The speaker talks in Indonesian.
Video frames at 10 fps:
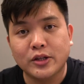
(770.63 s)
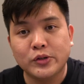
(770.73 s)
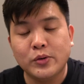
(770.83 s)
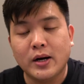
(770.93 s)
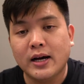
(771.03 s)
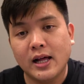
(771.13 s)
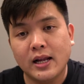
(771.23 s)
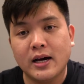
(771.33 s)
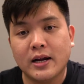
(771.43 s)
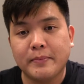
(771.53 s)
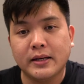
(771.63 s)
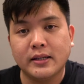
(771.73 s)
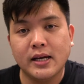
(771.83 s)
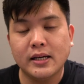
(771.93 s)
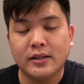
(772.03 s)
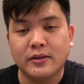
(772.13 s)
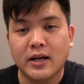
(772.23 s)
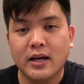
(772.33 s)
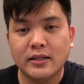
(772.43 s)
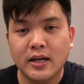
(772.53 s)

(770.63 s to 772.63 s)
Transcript: satu dua hal harapannya gitu ya.